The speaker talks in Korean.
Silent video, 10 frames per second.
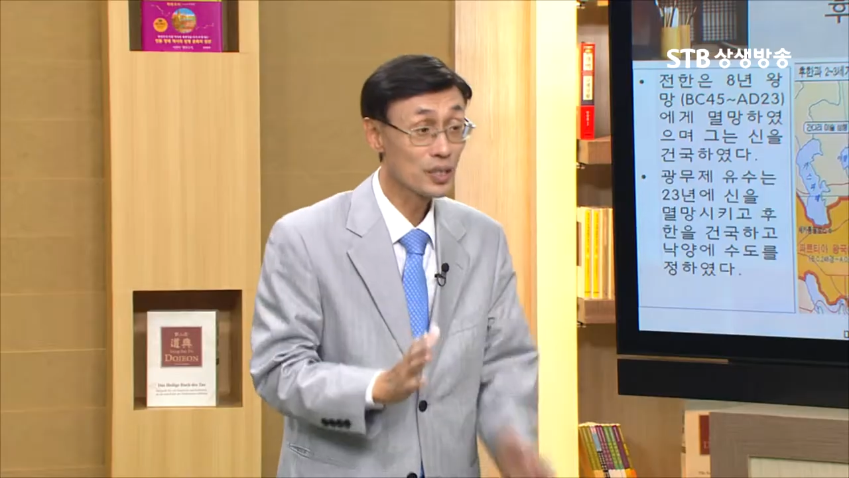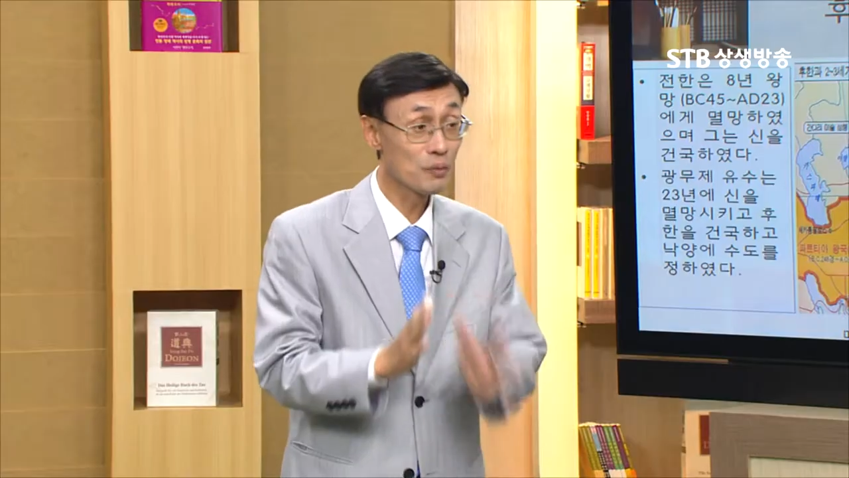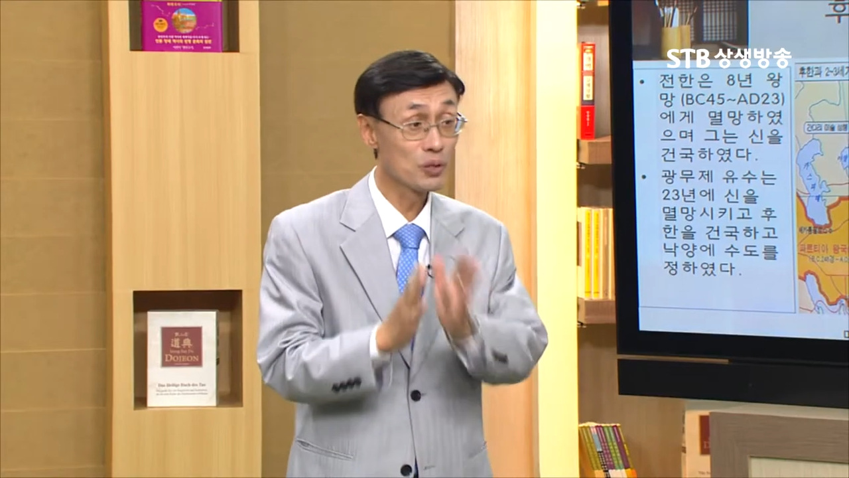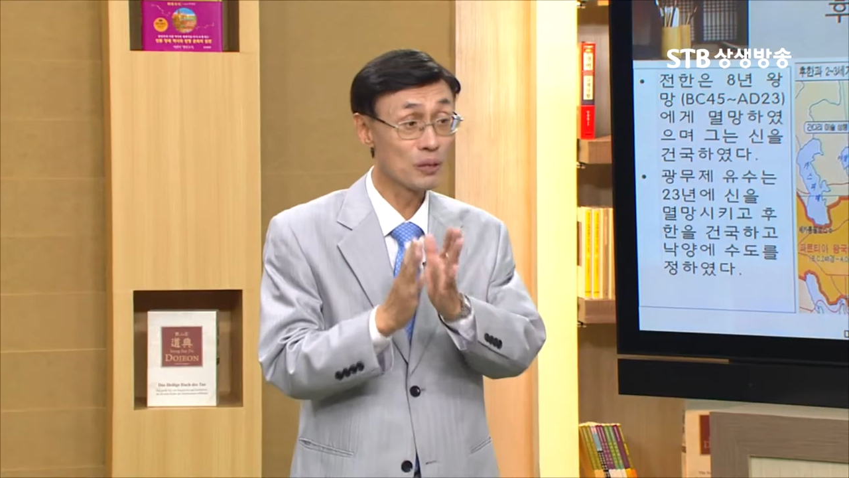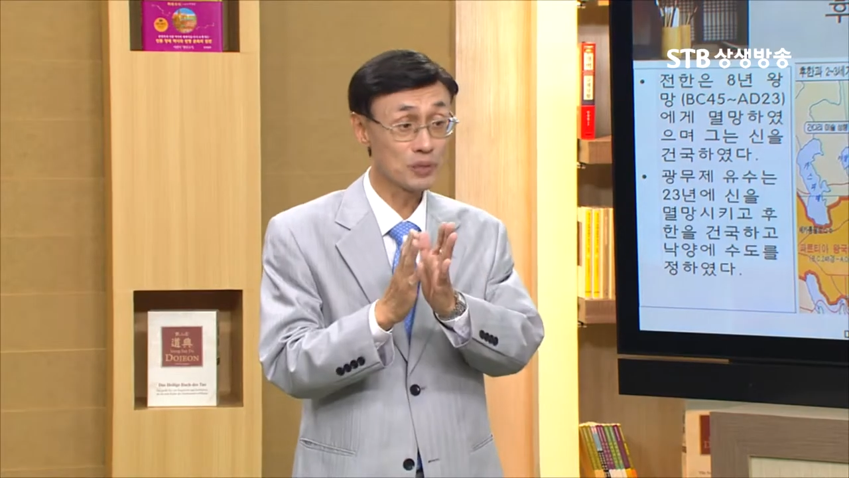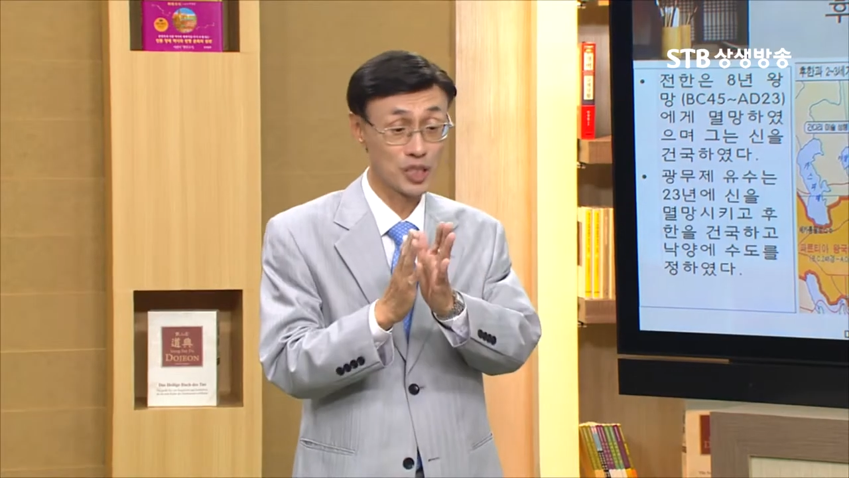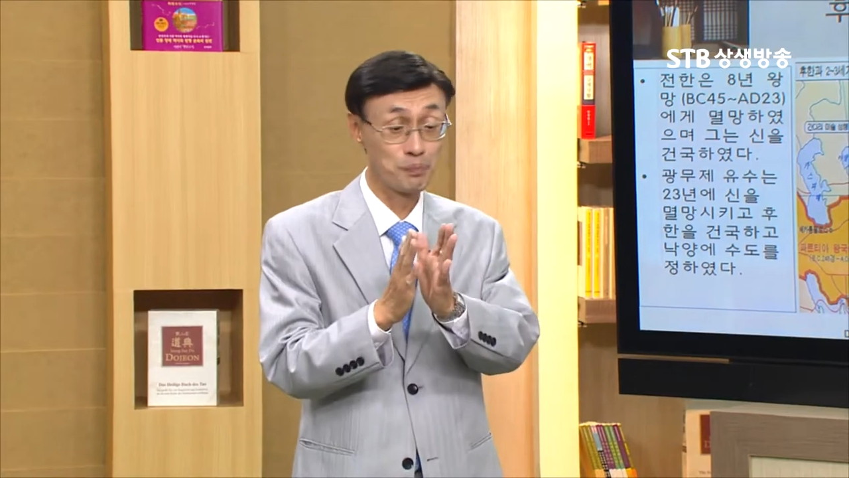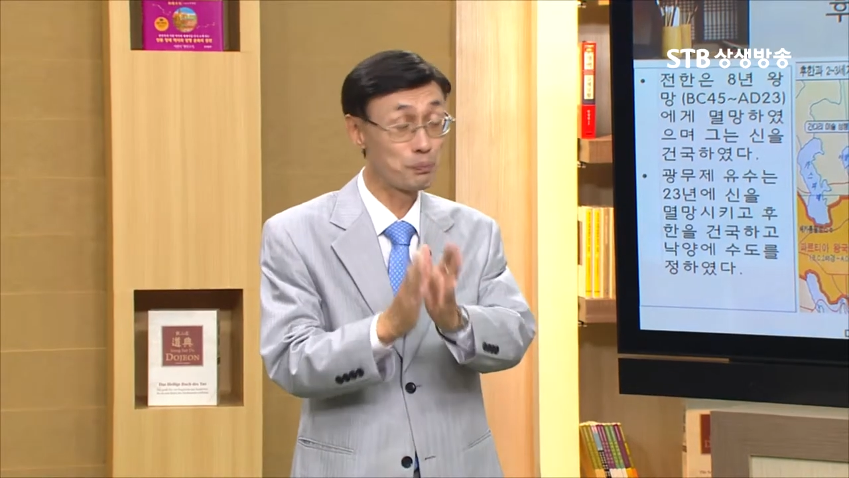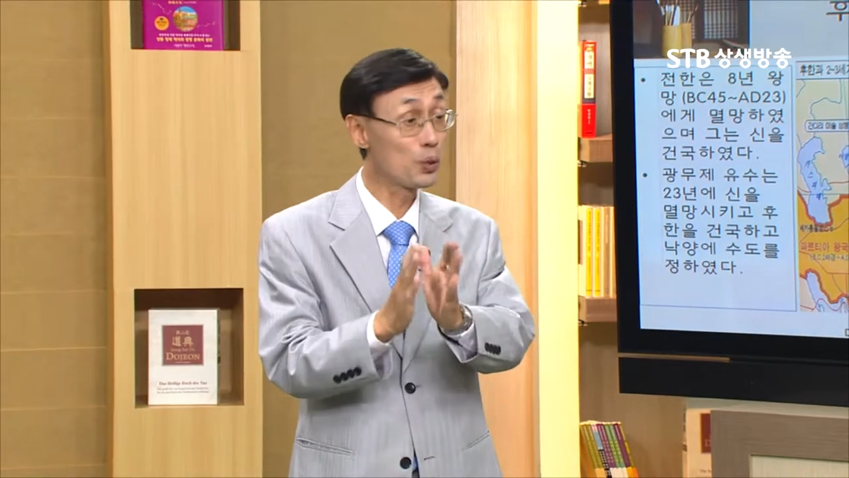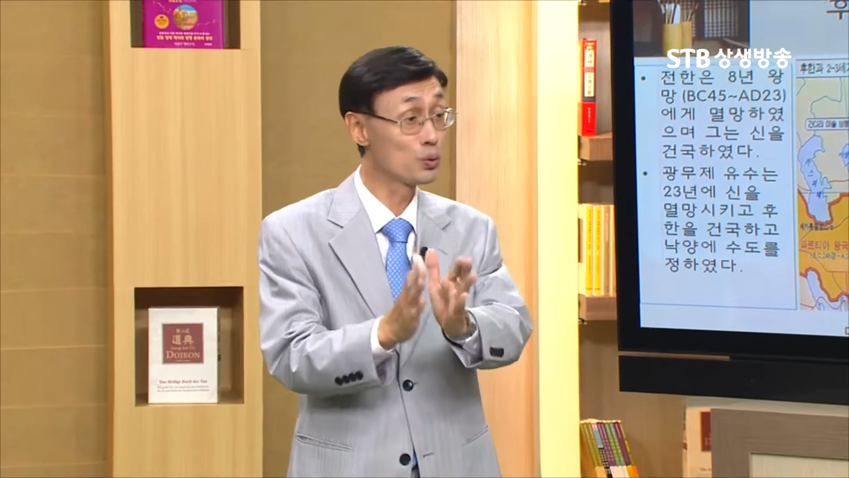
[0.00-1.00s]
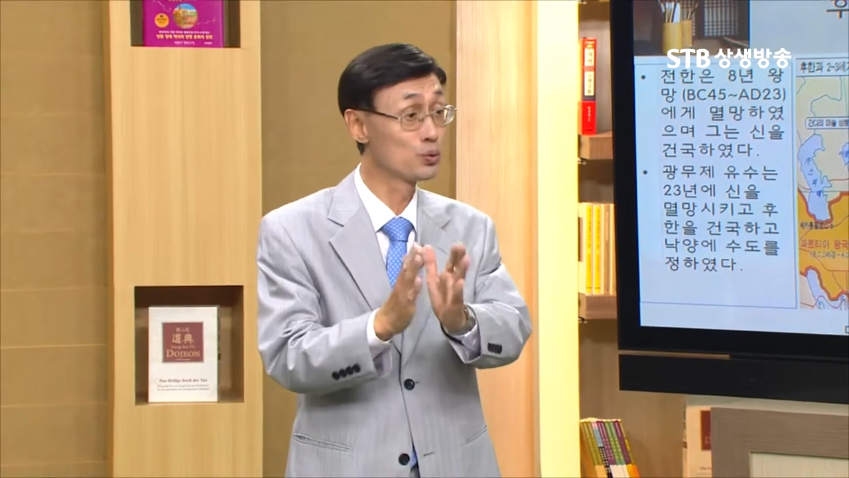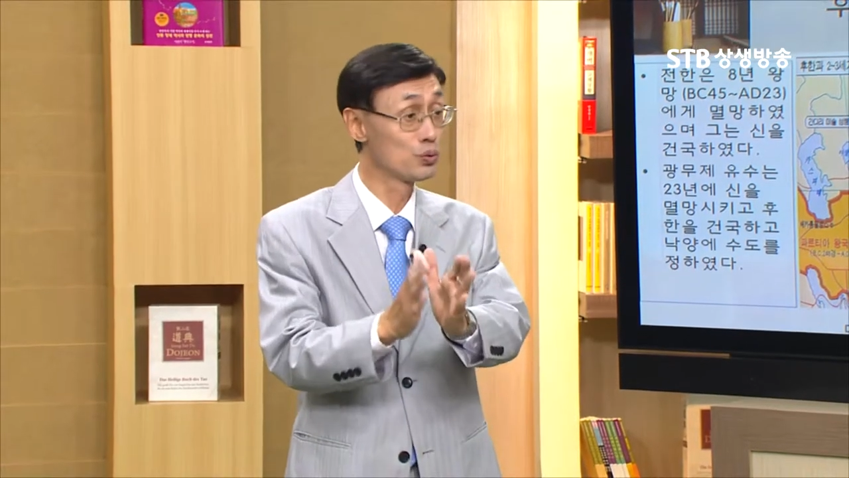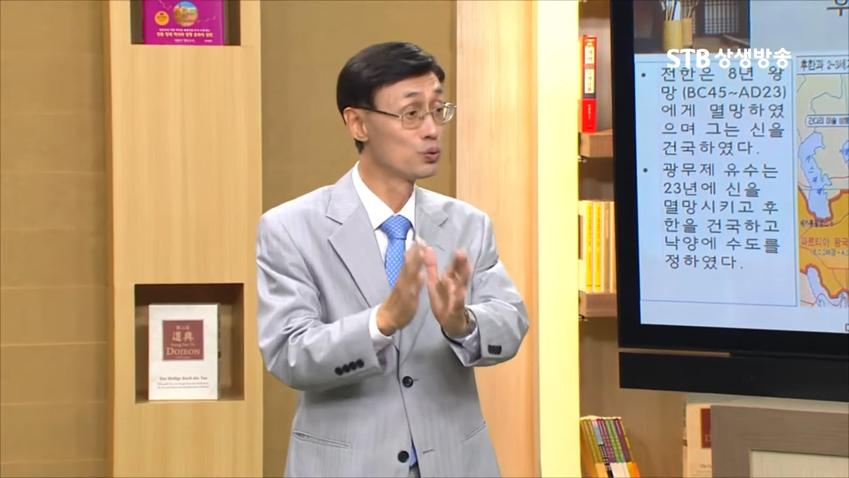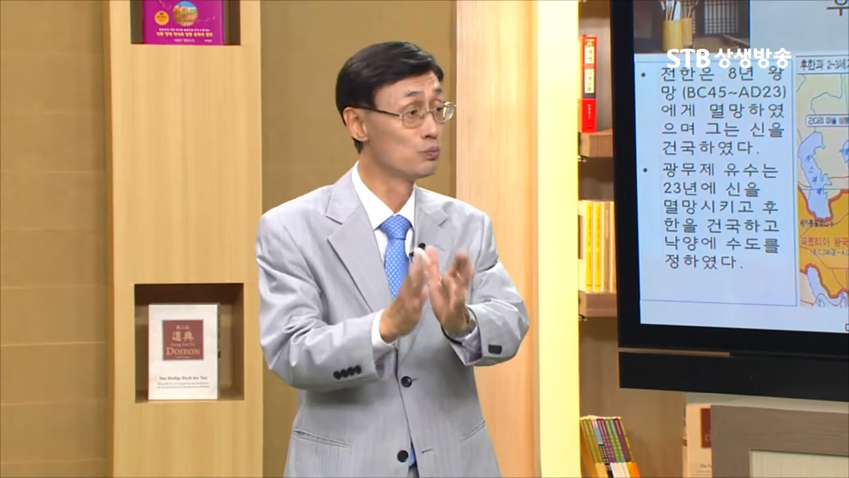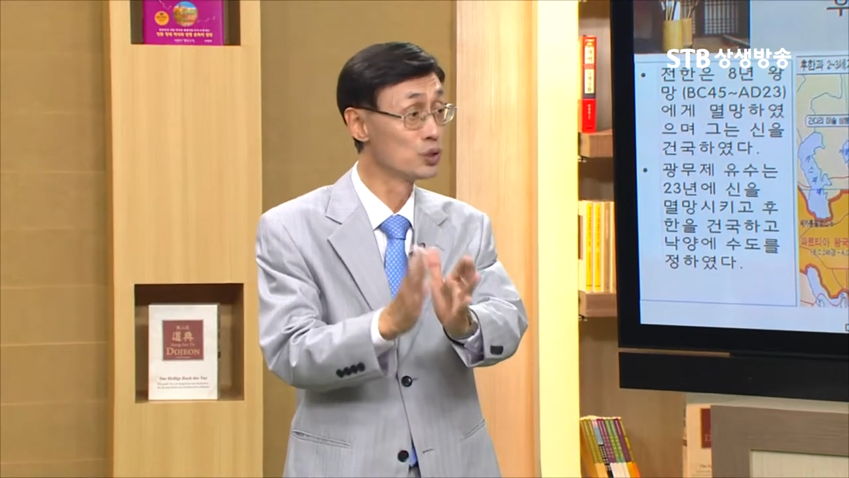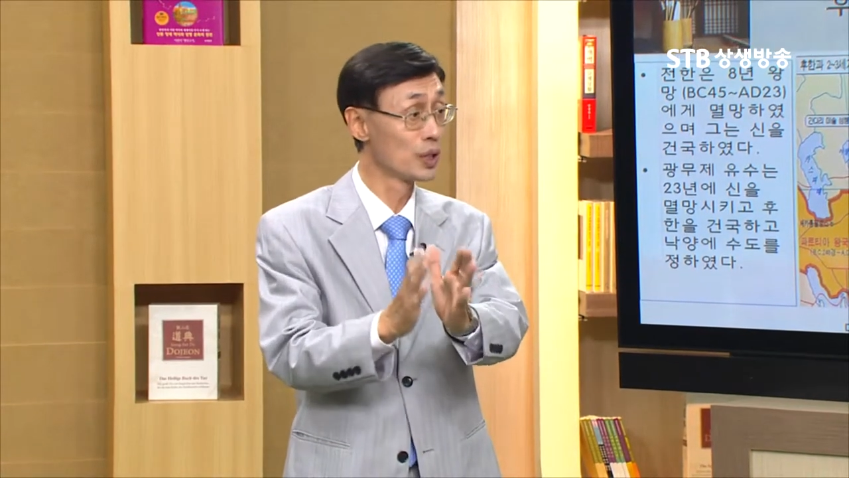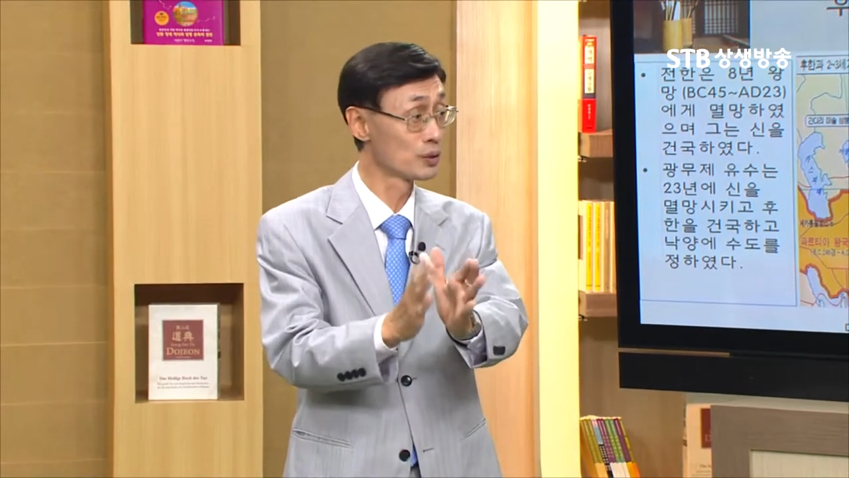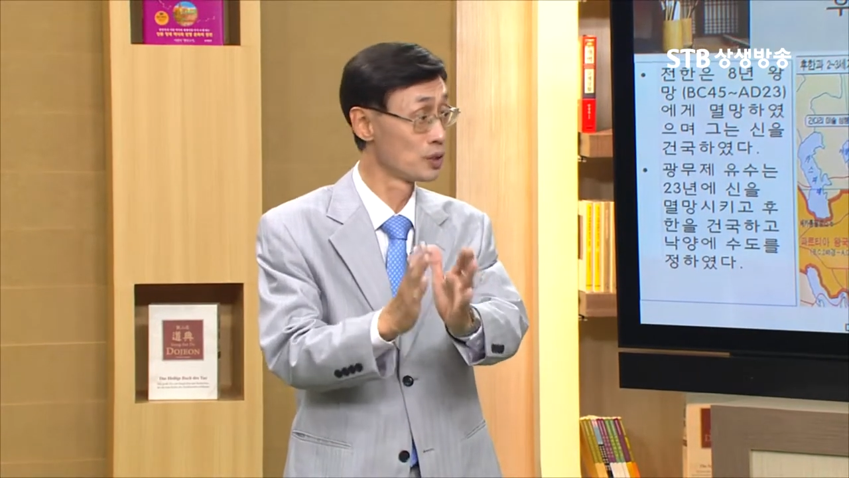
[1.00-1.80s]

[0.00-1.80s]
이게 뭐냐면 지표유물이에요.